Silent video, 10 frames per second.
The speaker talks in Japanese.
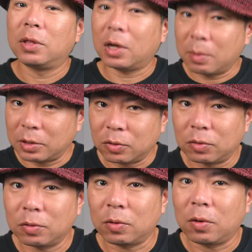長回しを
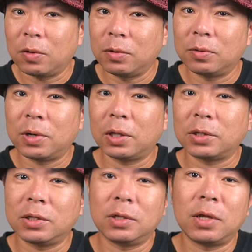するという
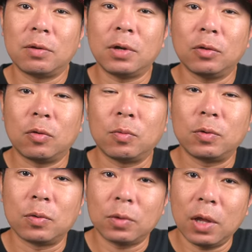形になるかと
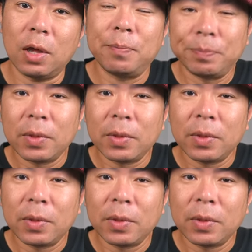思うので、